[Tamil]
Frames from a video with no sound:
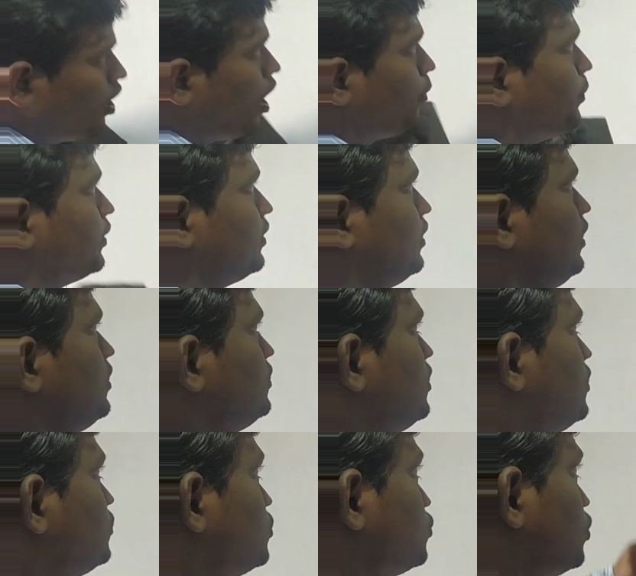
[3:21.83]
அப்போ டி
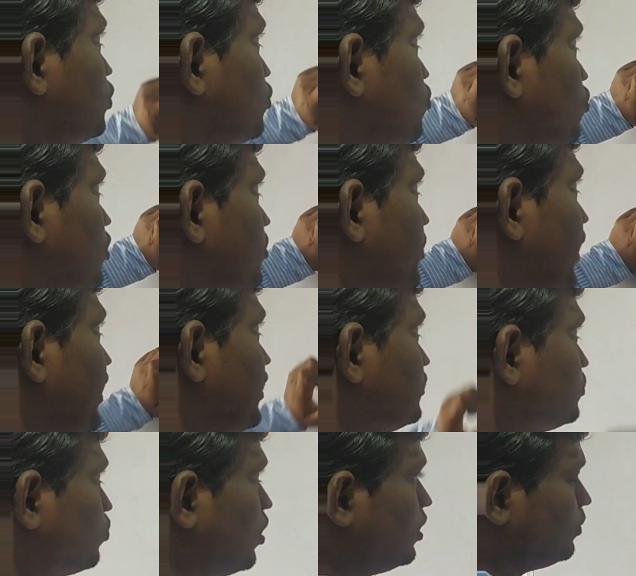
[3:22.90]
த்ரீ சிஸ்டத்துக்கு உங்களுக்கு
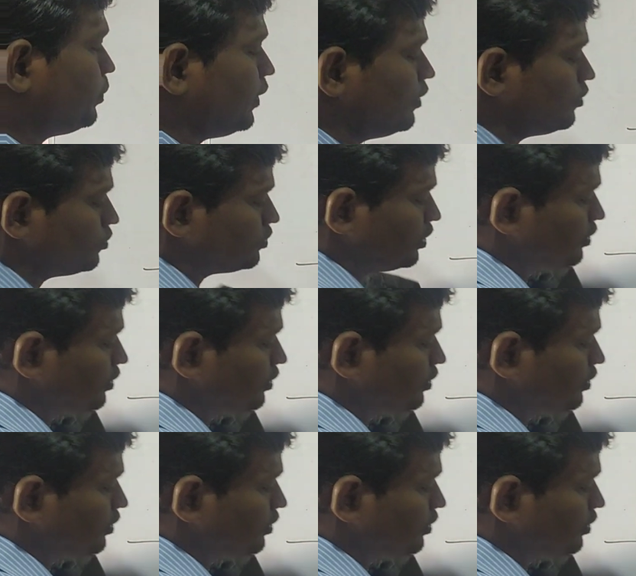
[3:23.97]
மைனஸ் ஒன் பாயிண்ட் டூ டி